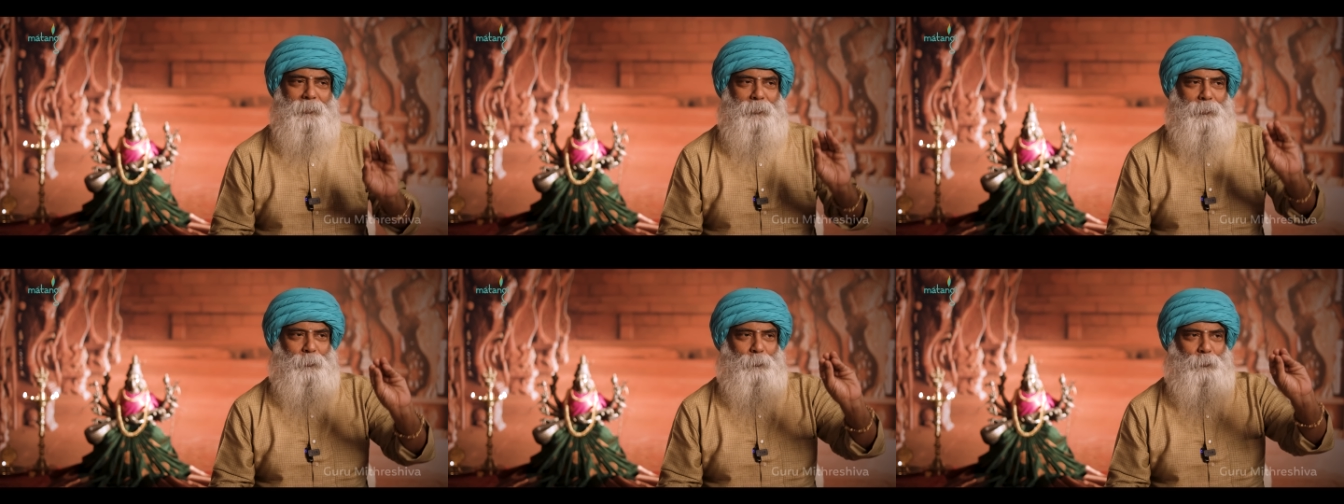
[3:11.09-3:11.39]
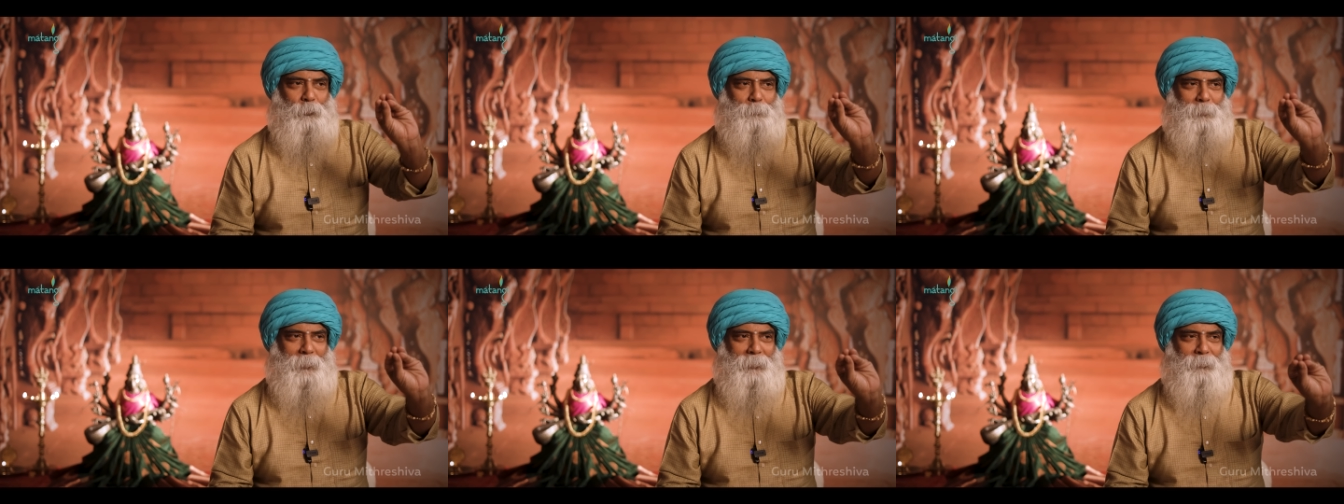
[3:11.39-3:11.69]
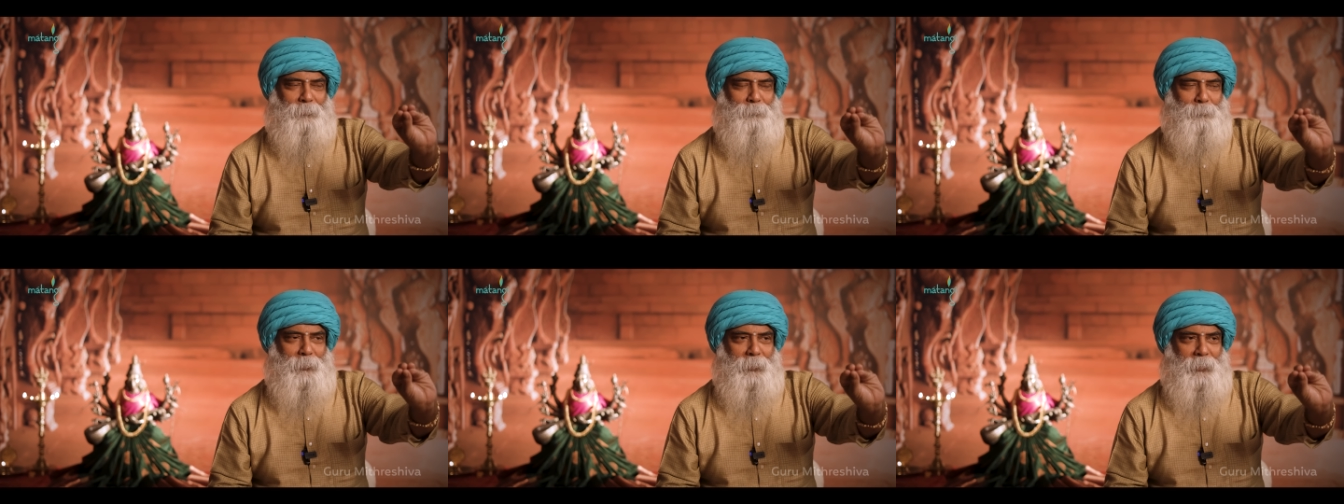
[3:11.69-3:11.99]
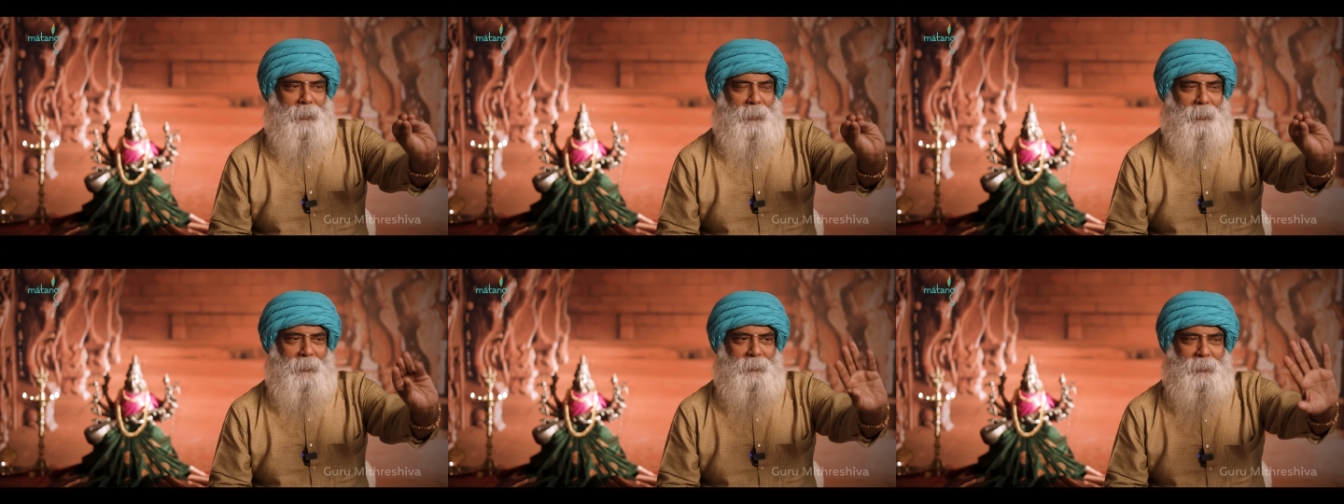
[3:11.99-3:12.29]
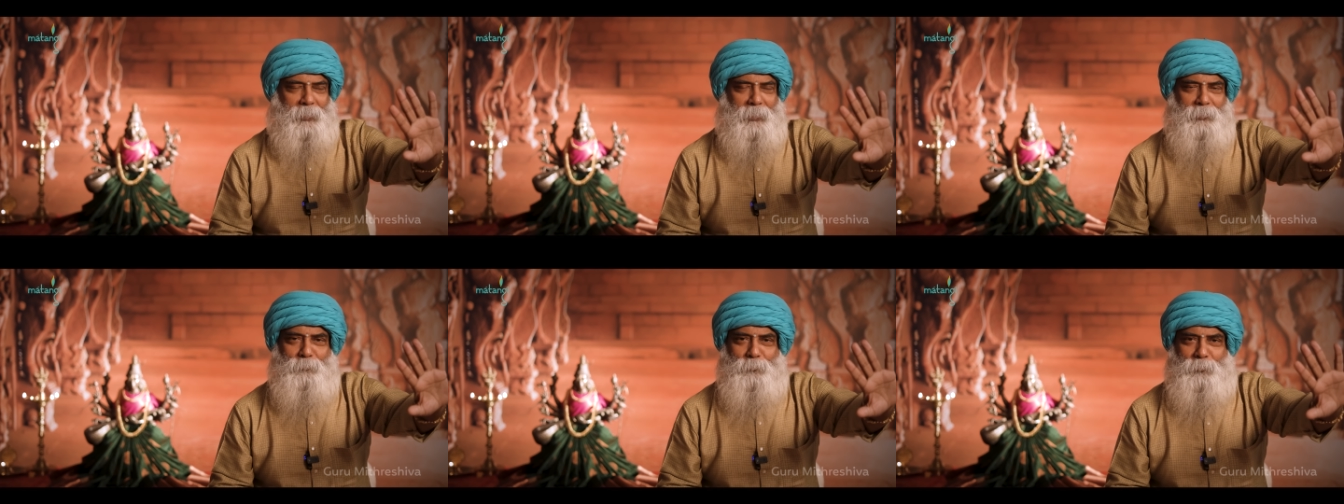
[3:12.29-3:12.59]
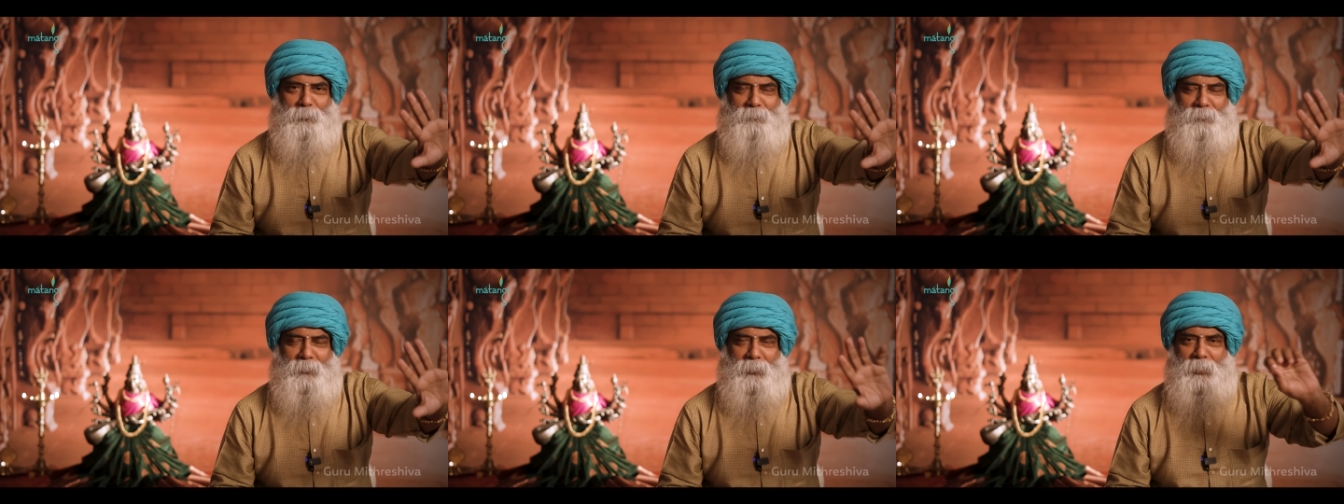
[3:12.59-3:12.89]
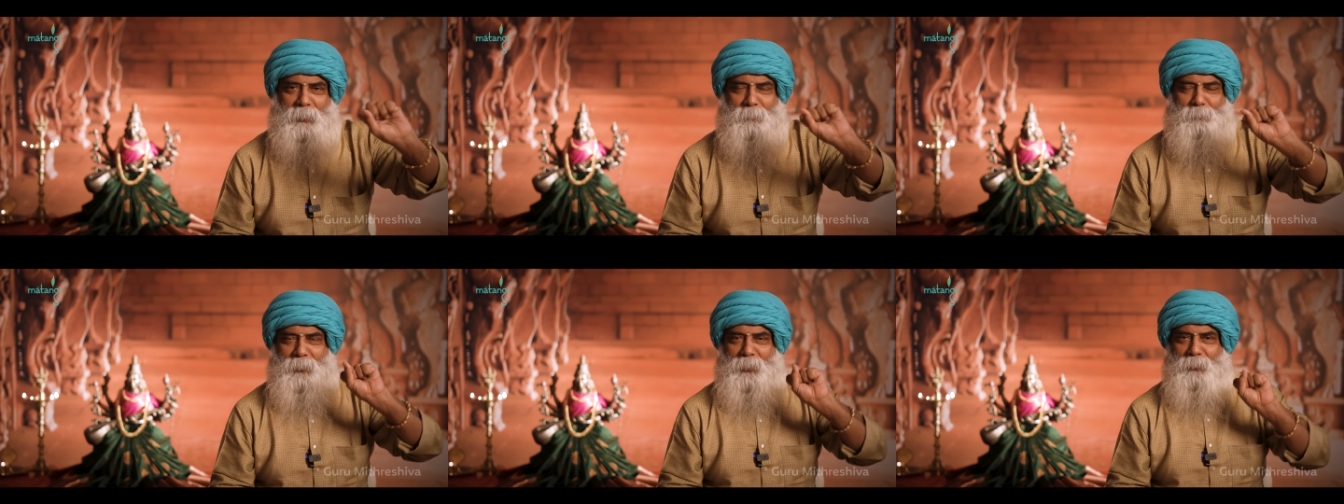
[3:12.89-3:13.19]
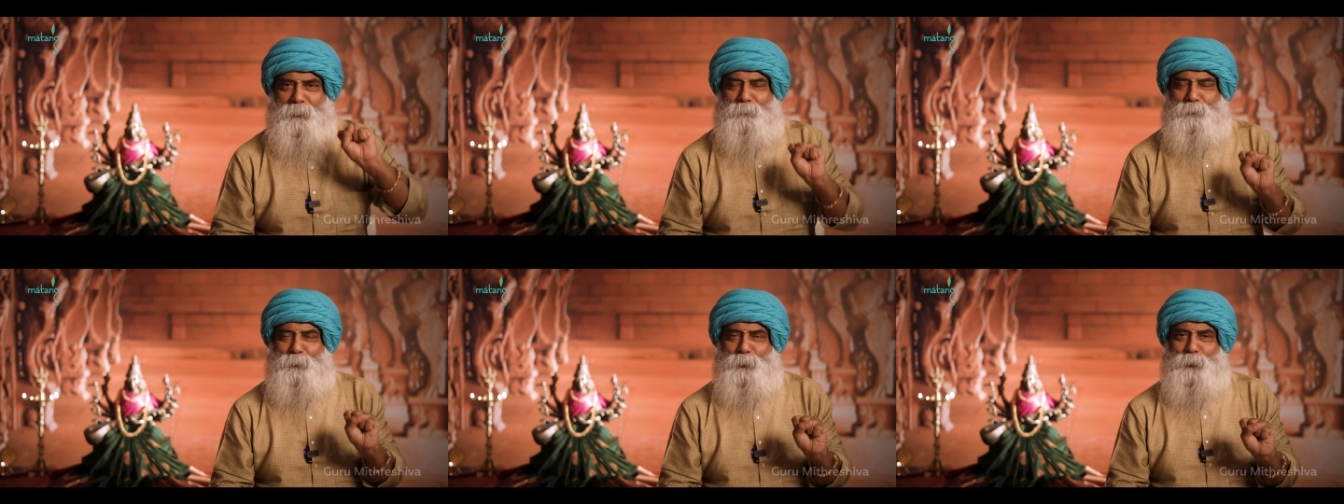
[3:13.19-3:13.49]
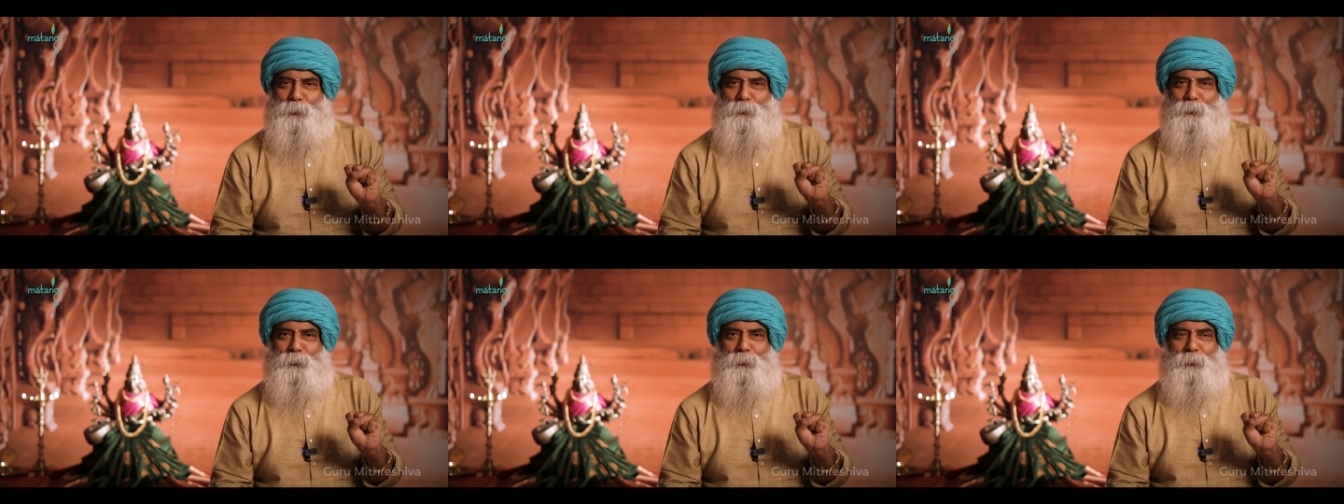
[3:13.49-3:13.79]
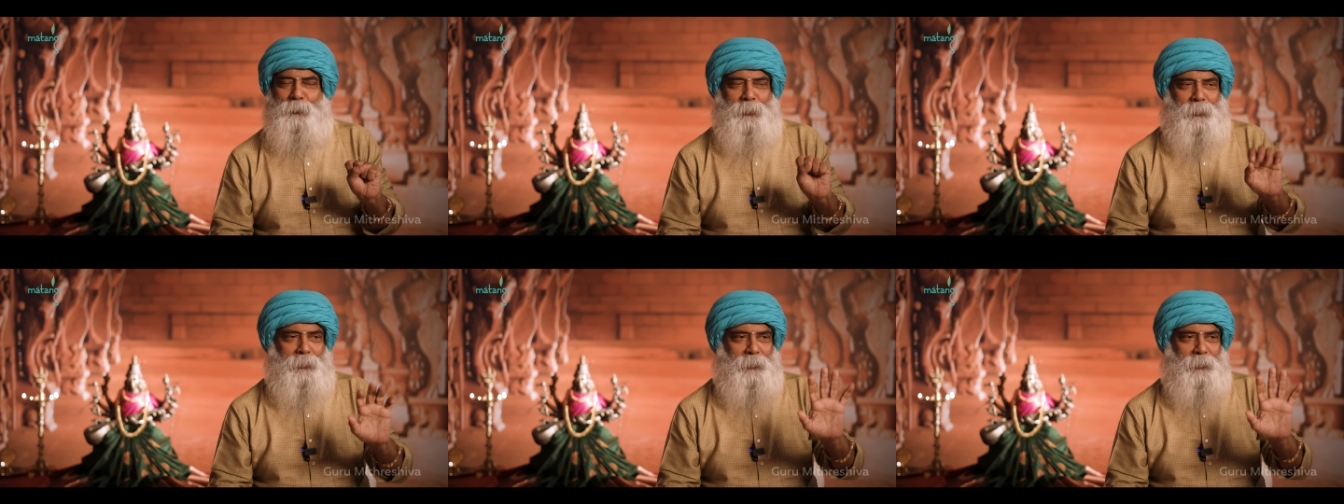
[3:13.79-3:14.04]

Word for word: இன்னும் ஒரு பத்து மணி நேரம் தான் இவங்க இவனை நான் பார்க்க முடியும்